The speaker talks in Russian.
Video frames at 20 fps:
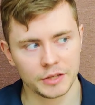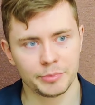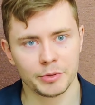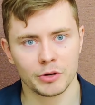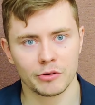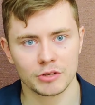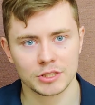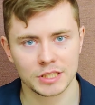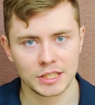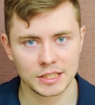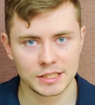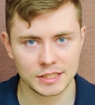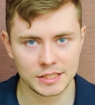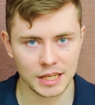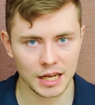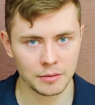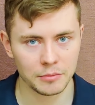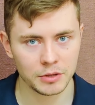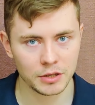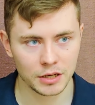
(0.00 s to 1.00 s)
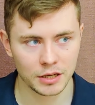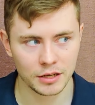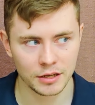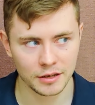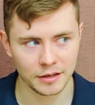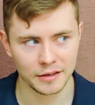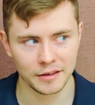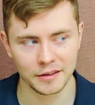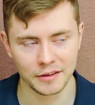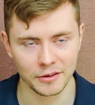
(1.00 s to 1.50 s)
И теперь у вас есть самый
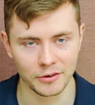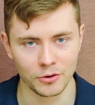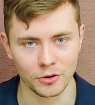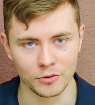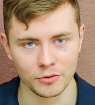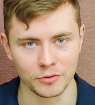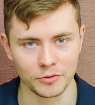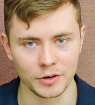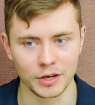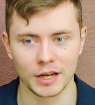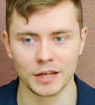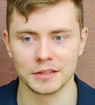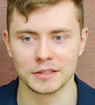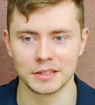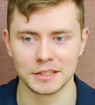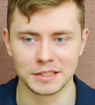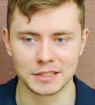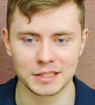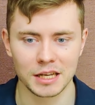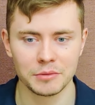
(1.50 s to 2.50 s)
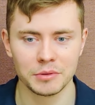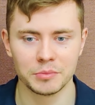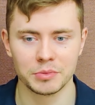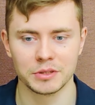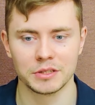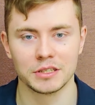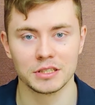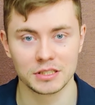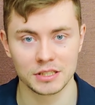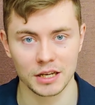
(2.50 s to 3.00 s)
херовый вариант и самый
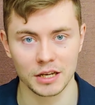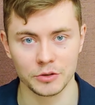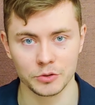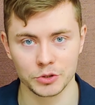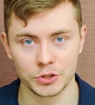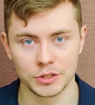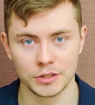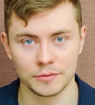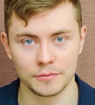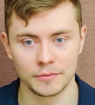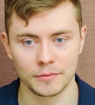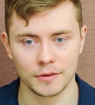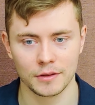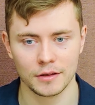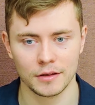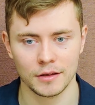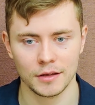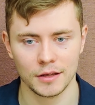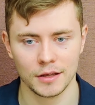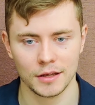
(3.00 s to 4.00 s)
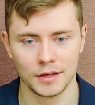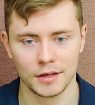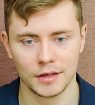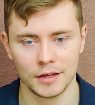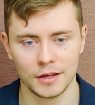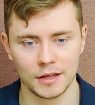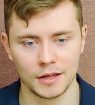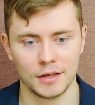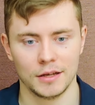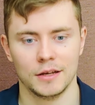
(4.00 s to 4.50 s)
потрясающий.
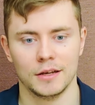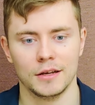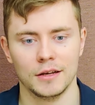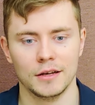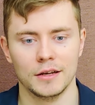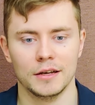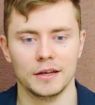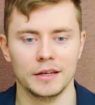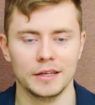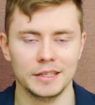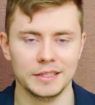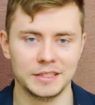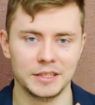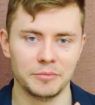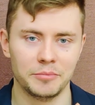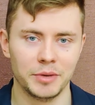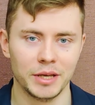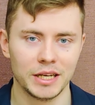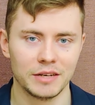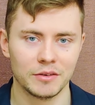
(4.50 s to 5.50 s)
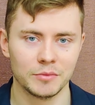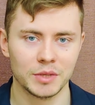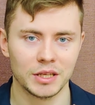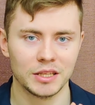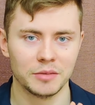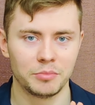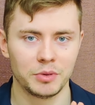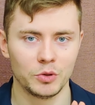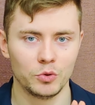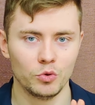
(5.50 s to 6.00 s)
Э, и теперь вам
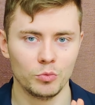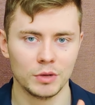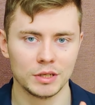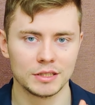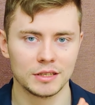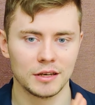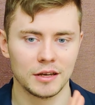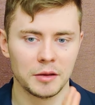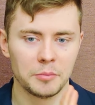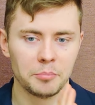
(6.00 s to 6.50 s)
надо придумать